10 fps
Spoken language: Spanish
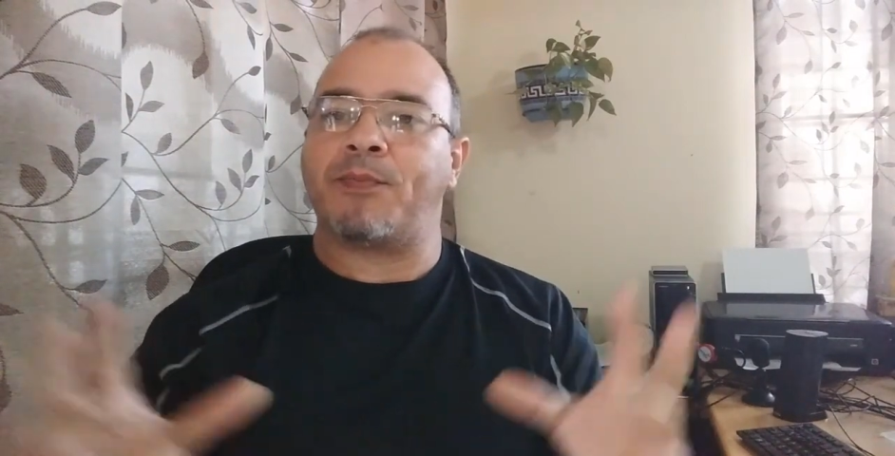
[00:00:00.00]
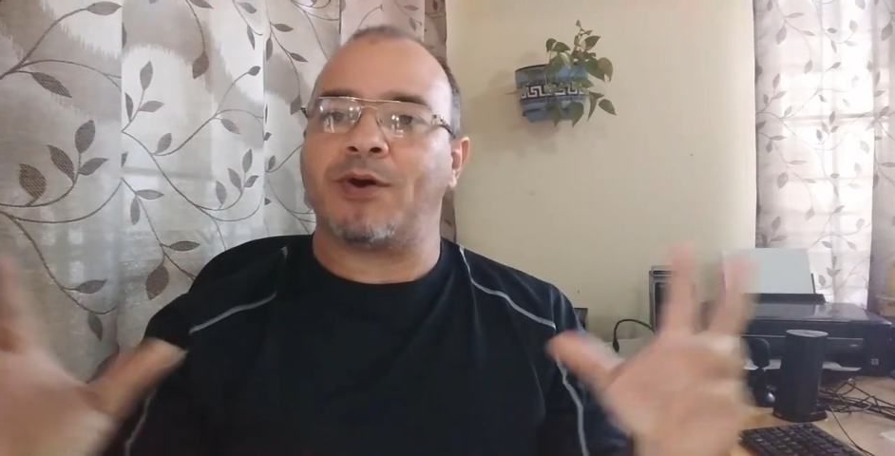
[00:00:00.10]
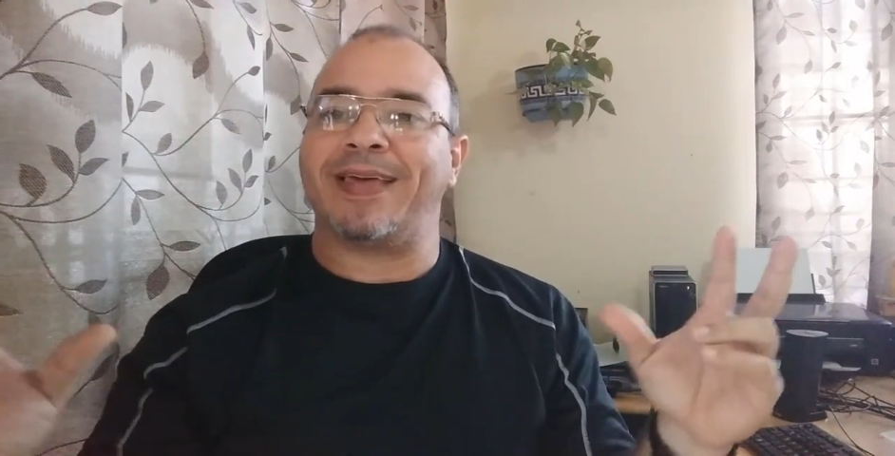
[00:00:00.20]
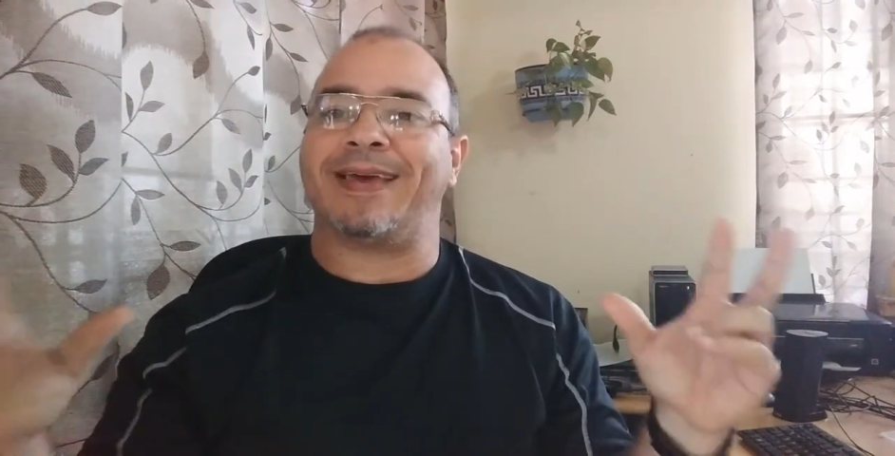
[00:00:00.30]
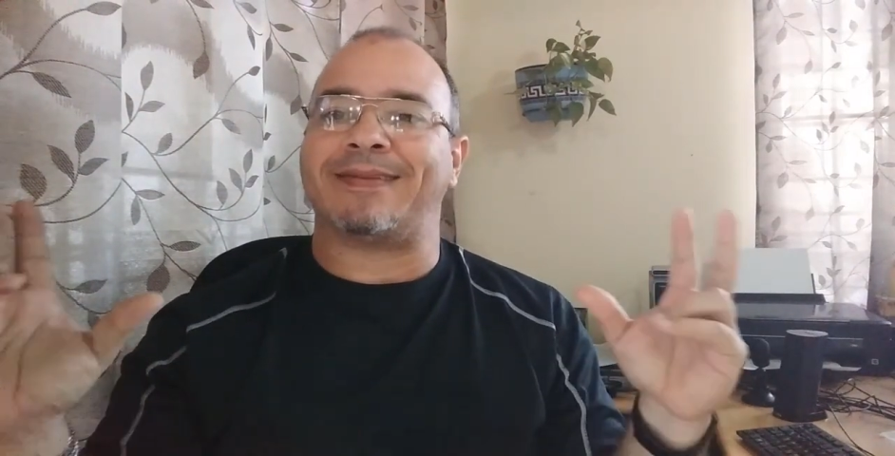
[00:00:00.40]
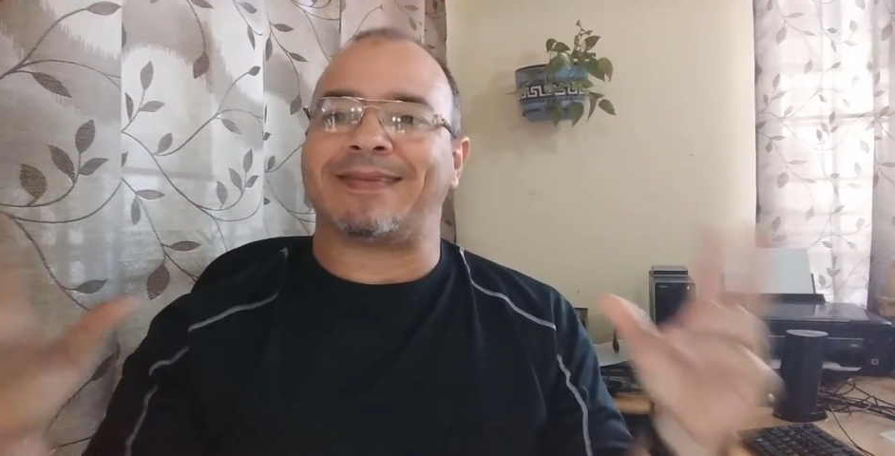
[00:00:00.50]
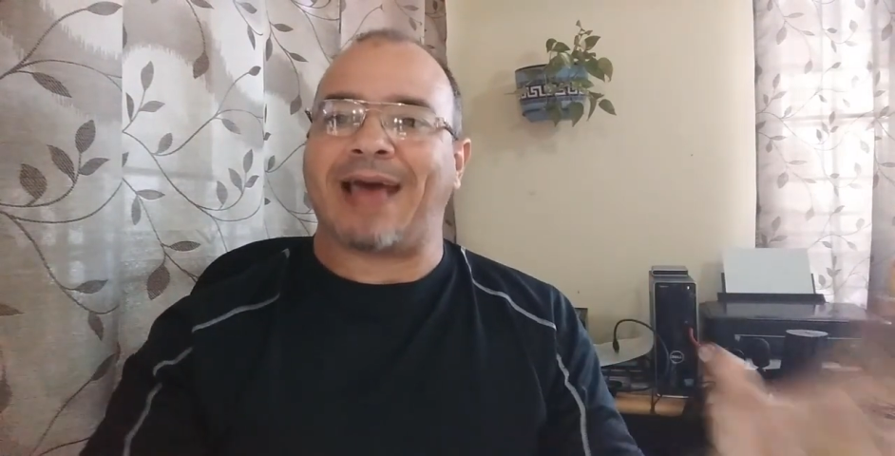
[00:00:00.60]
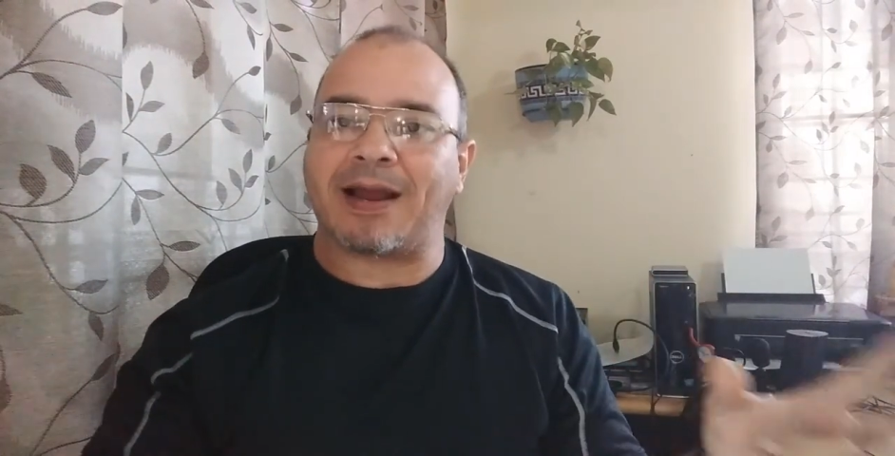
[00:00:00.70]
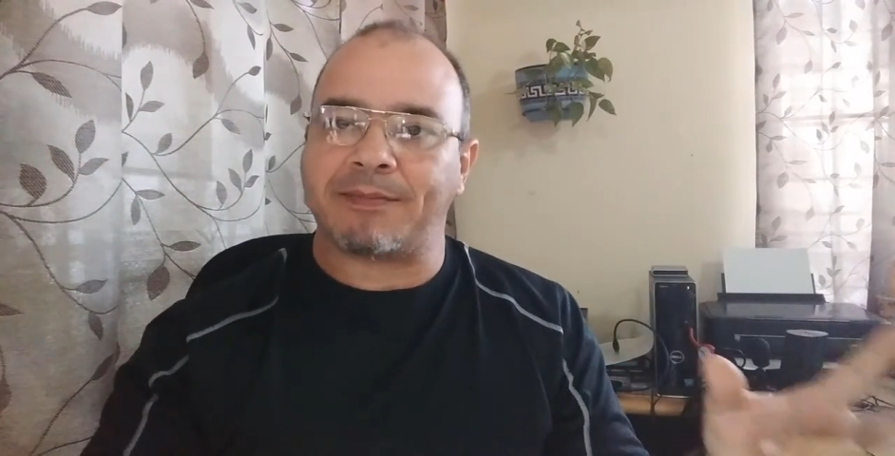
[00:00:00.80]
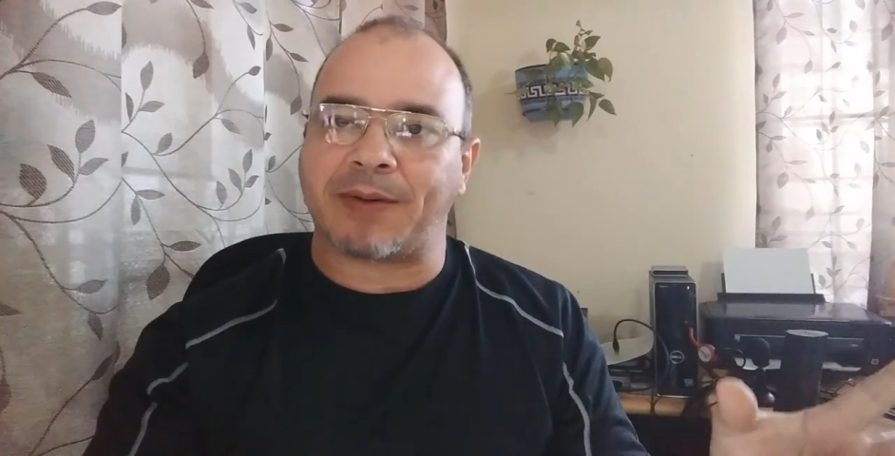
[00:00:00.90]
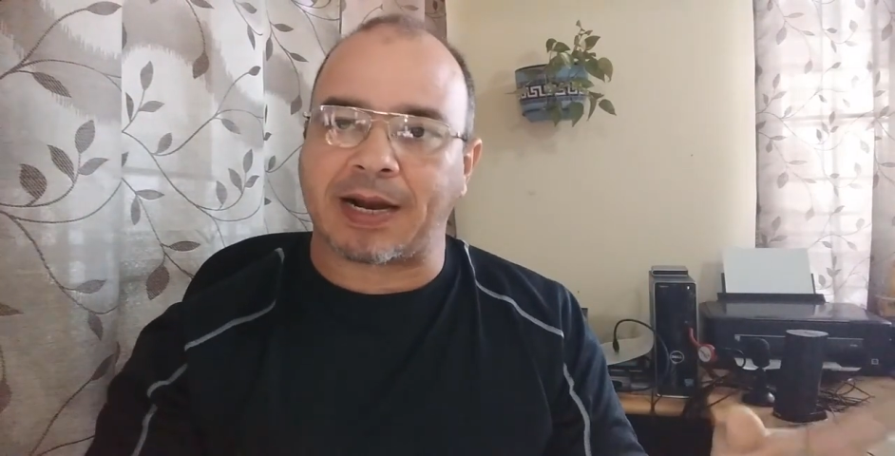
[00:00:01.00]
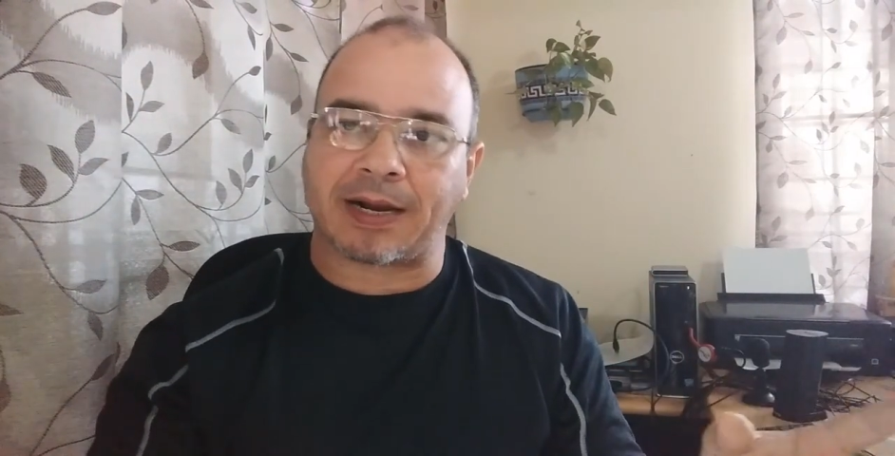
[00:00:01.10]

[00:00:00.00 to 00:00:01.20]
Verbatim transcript: puedes estar para